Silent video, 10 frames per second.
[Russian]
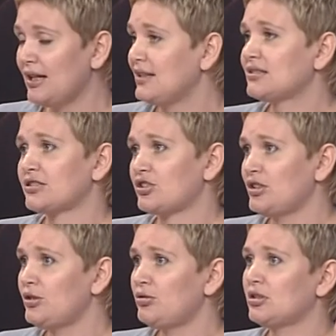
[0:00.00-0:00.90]
и, к
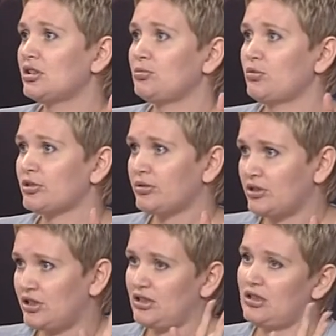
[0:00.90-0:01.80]
сожалению, никаким образом
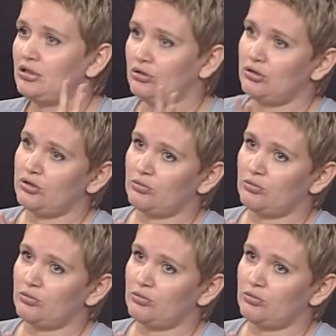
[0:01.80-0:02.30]
защитить ее не